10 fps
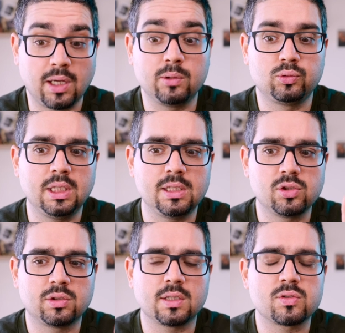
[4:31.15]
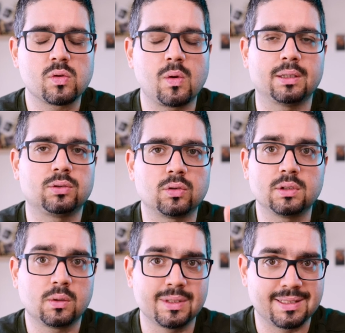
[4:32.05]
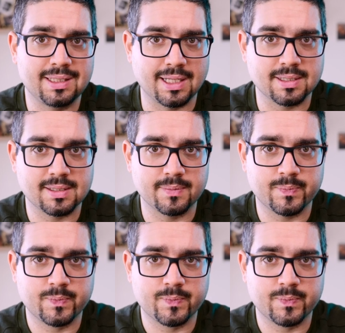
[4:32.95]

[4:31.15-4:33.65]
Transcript: eh, utilizzo 3 su 4 di questi NAS.